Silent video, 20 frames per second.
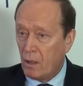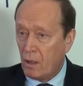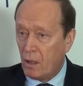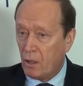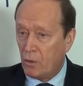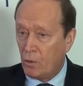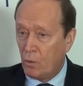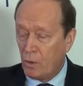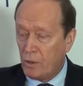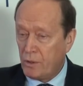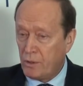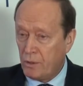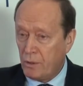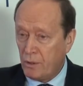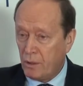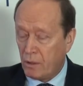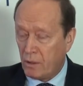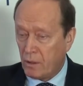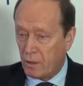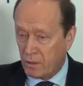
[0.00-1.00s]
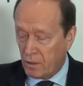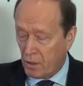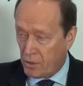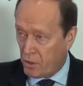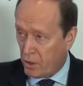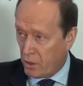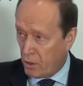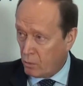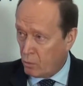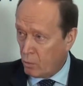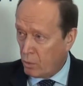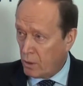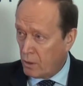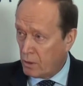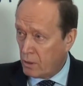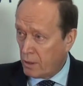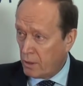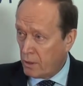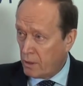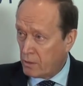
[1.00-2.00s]
Одно из них с начала года,
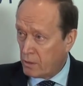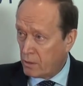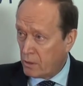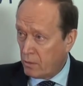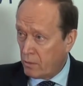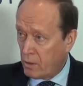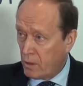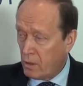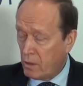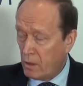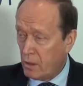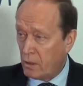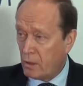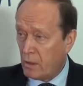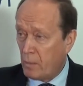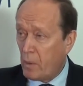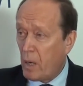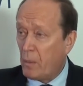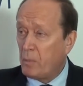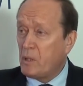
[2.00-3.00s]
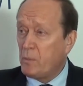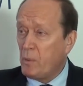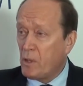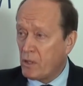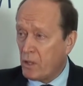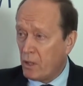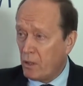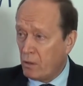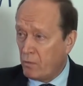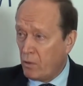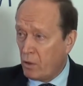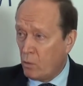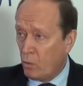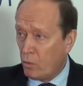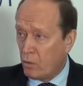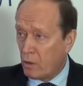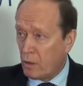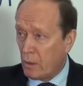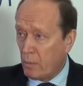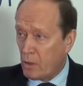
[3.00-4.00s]
13-го, это об двойного
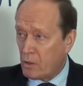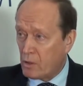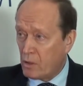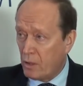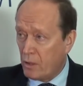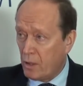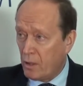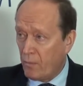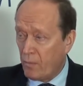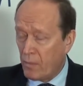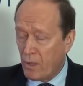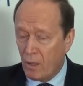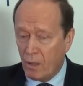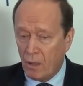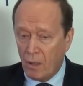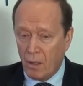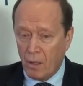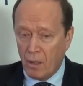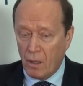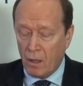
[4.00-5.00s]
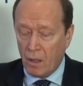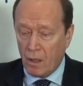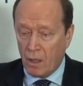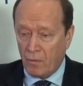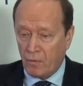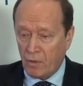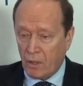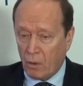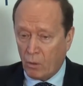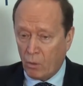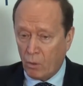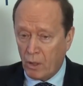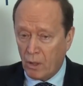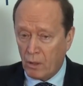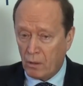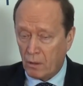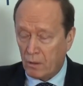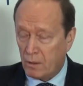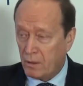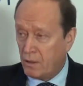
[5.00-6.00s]
налогообложения. А
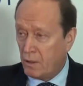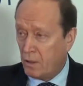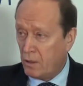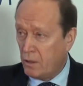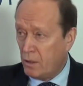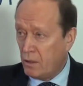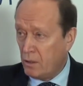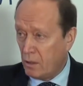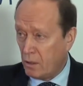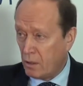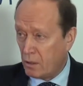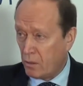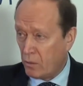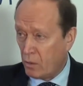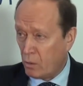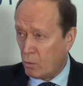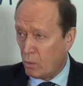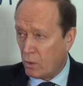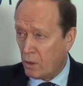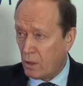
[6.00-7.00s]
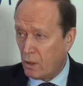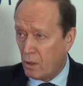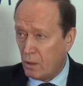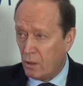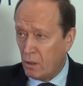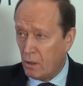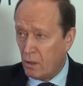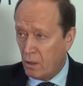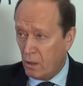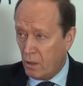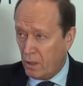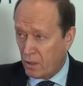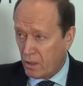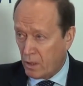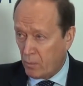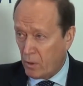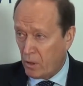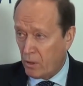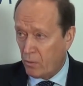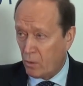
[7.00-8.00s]
второе, с середины этого года,
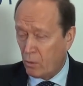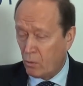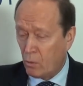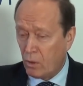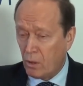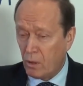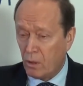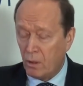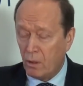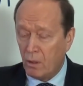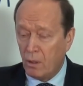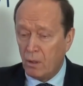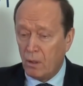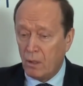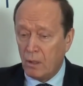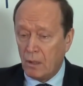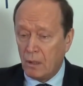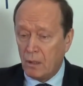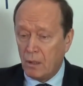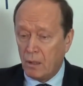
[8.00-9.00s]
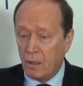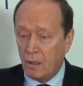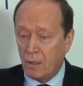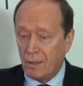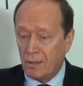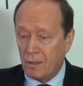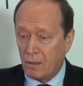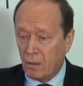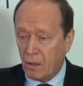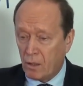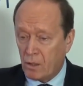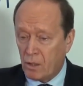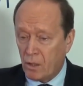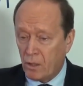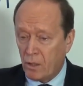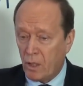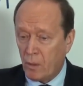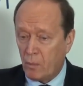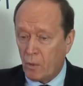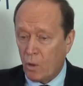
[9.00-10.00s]
летом этого года, это
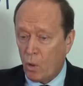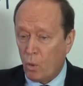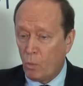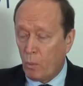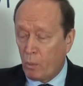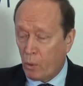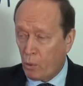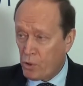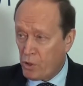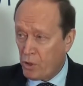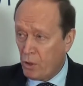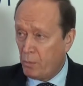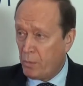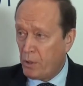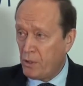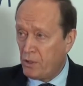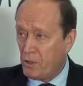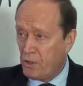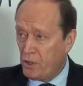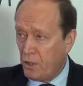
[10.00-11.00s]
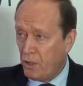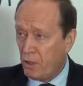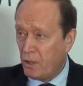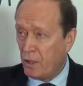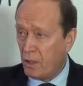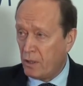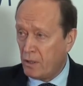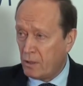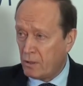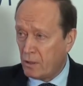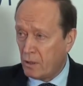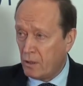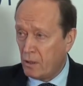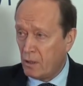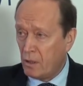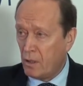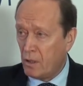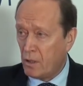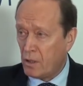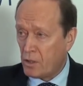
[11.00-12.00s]
соглашение об упрощенном пересечении границы
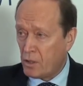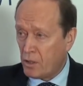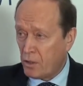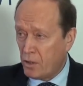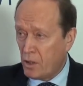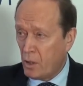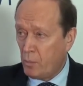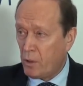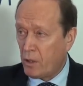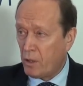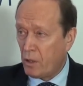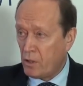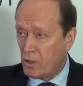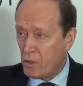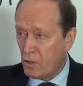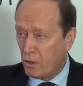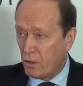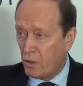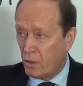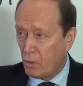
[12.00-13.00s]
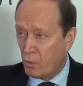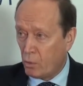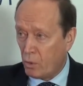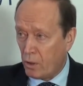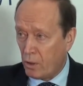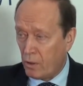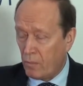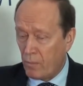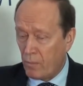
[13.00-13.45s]
жителей приграничных территорий.